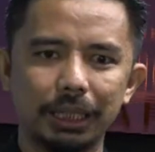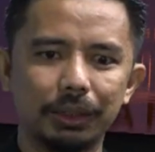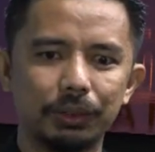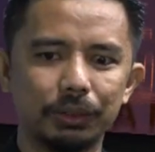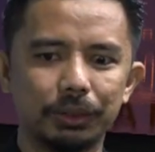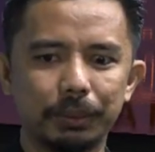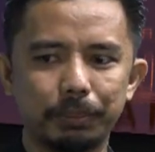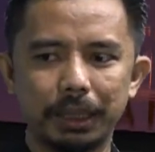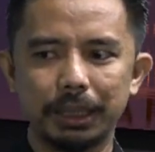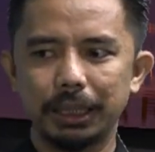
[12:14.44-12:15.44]
itu
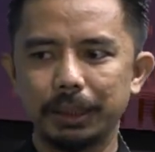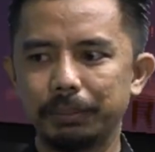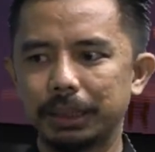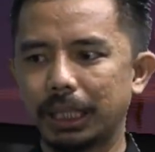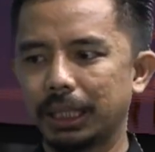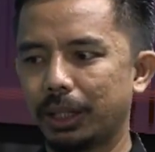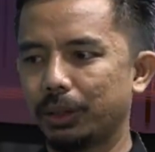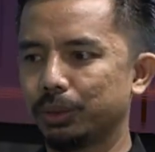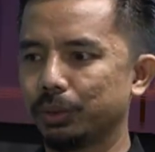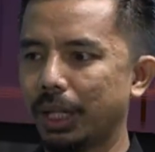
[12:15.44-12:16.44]
seperti misalnya kalau
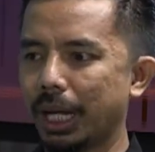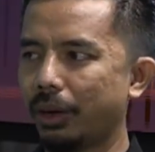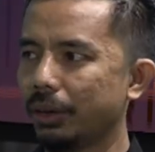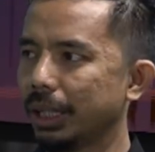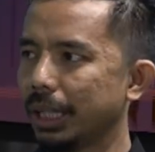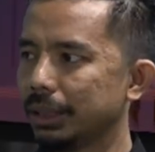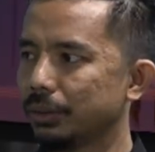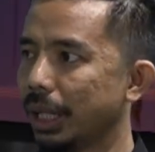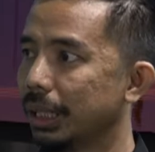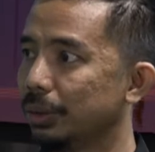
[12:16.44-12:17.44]
sudah online
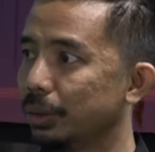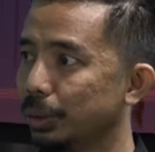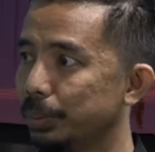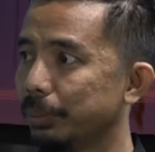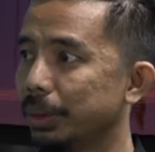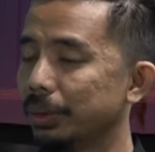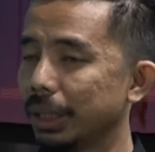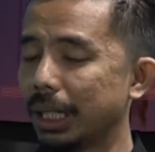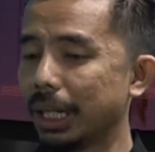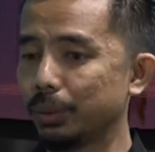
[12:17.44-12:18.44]
sudah ditutup sebetulnya
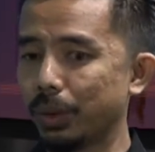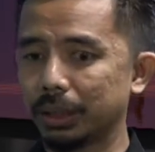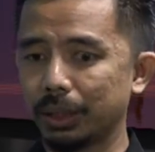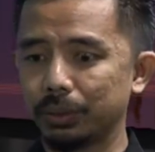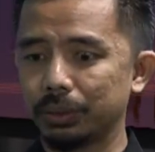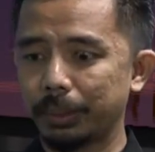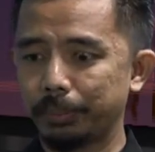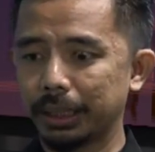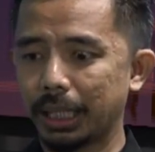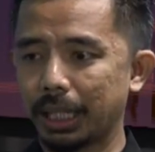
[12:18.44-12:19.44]
tanggal mm -hmm. 21
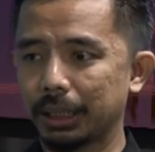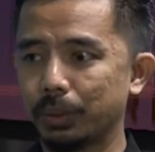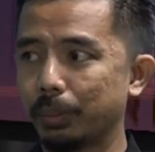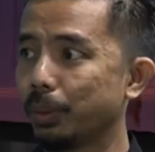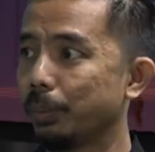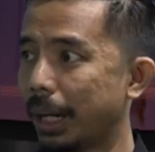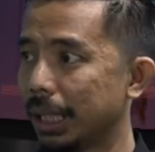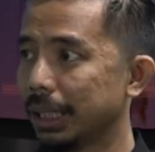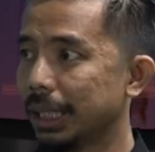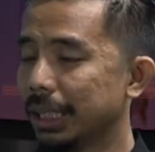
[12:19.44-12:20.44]
sampai tanggal 24
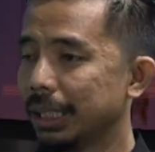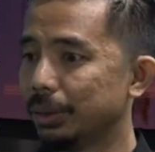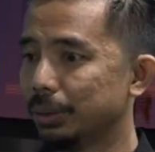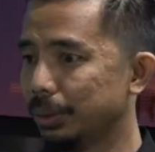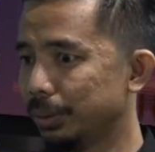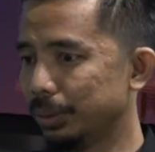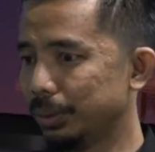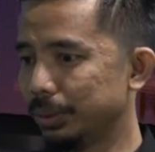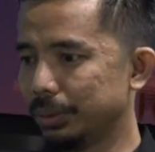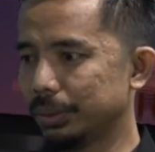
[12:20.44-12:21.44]
yeah. itu
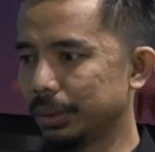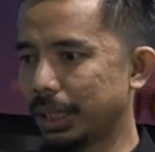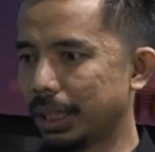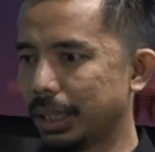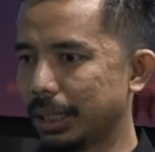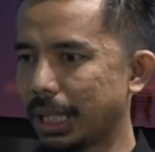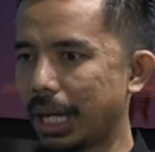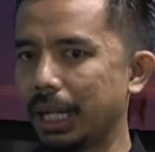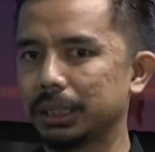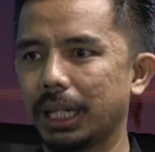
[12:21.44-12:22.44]
e,
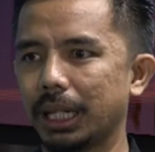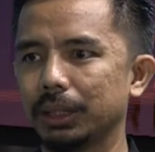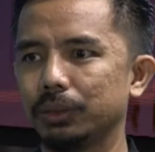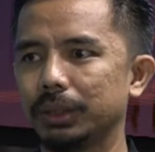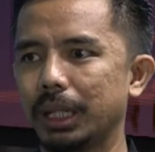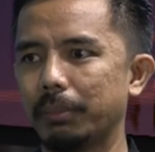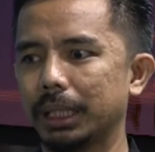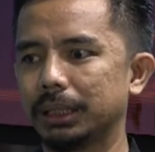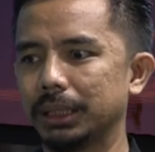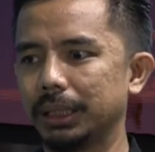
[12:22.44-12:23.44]
tanggal selanjutnya
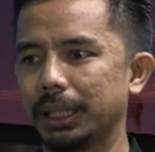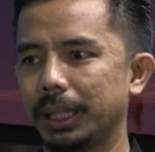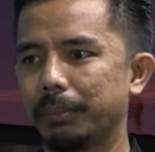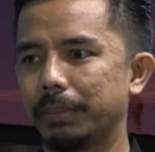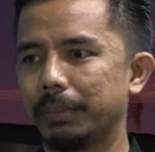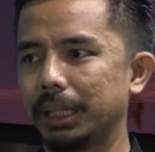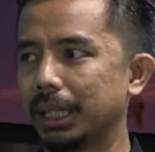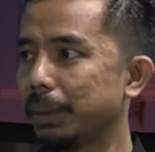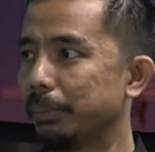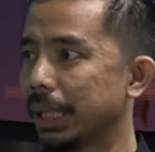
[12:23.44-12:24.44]
masih
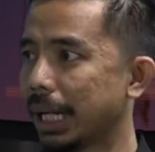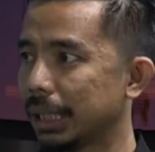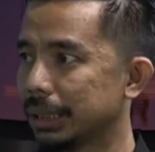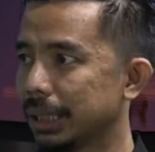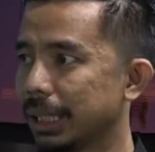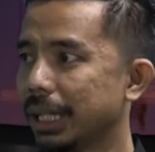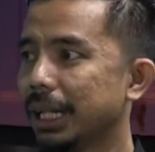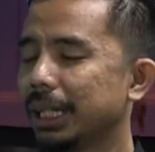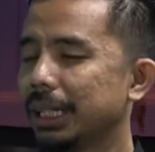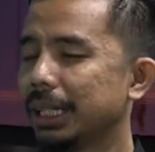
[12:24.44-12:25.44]
menerima berkas.
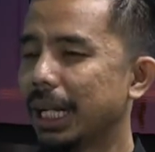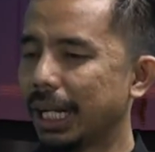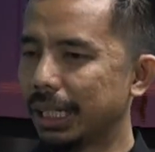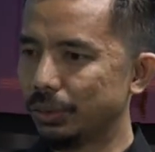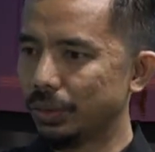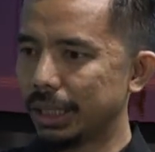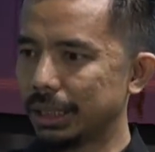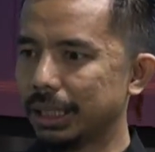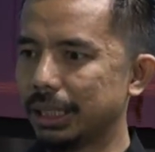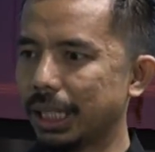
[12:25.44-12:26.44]
Dan ada juga
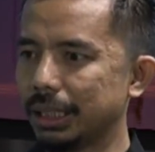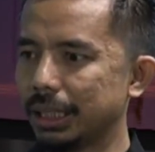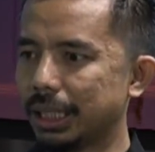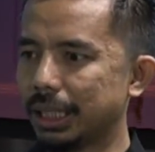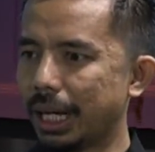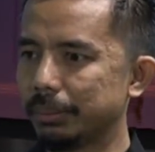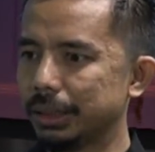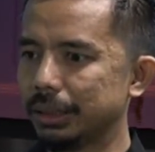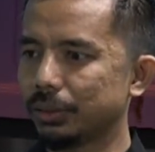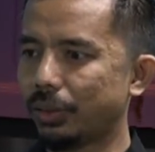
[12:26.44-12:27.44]
kejadian di
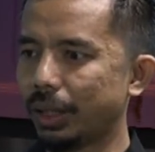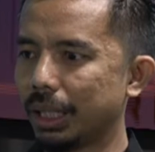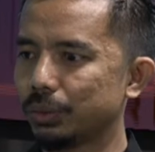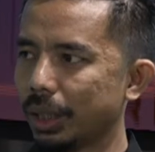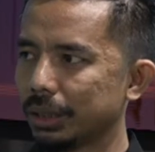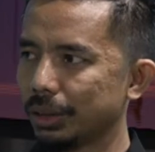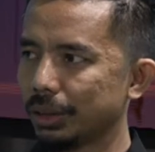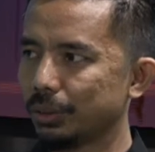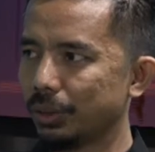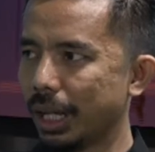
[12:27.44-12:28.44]
kami sekolah swasta
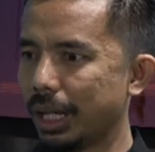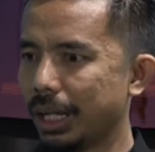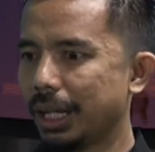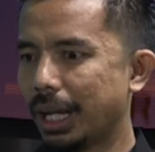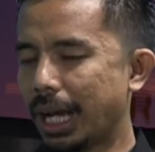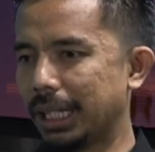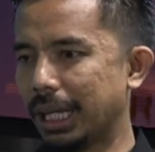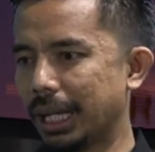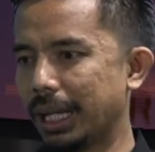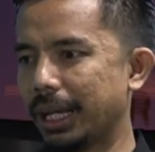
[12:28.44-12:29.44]
sudah ada